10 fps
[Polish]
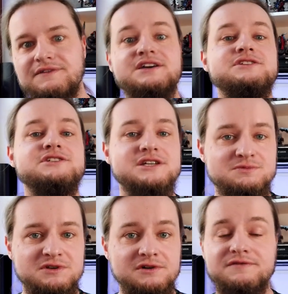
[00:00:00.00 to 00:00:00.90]
Ważne, że
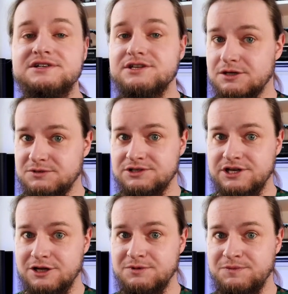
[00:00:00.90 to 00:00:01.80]
jest piwo, ważne,
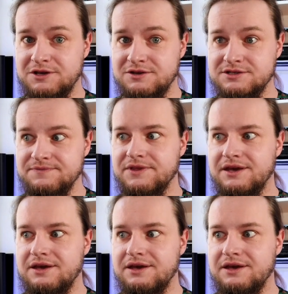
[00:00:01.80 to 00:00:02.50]
że robi pieniądze.